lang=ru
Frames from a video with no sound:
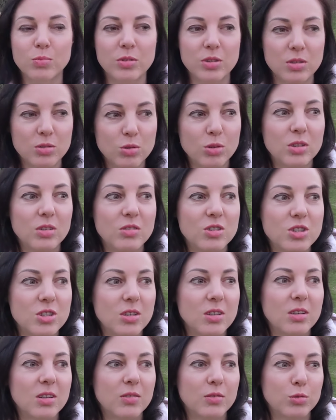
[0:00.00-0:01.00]
быть у этого
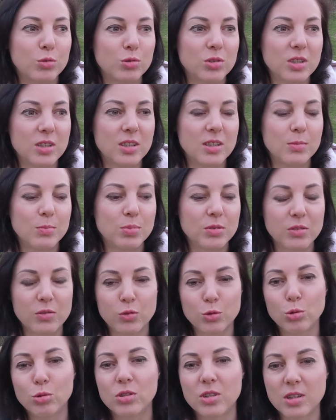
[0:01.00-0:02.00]
человека внутри был
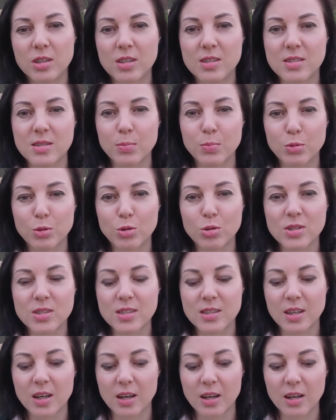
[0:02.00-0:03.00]
внутренний
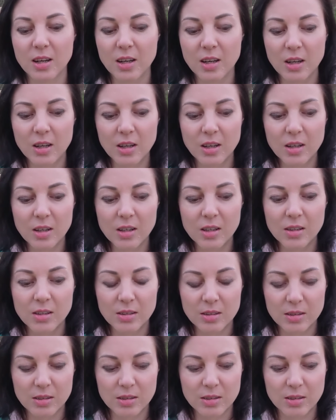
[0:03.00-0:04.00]
запрос на
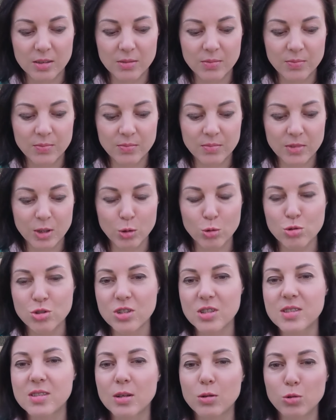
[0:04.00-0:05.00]
Э,
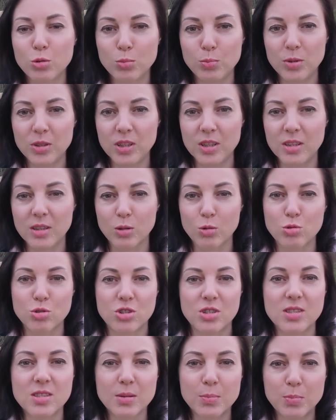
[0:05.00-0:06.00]
научиться любить,
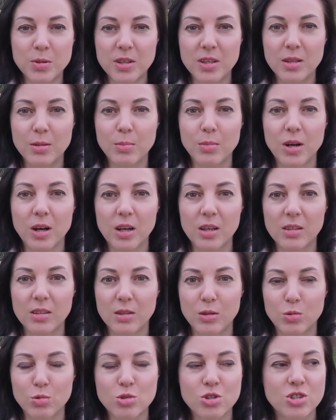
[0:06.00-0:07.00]
научиться принимать,
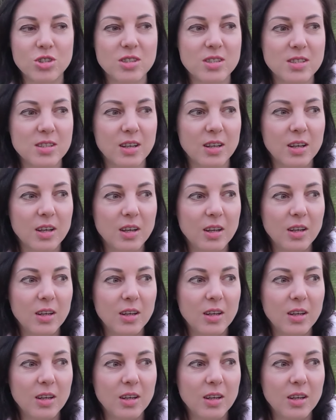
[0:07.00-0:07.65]
научиться...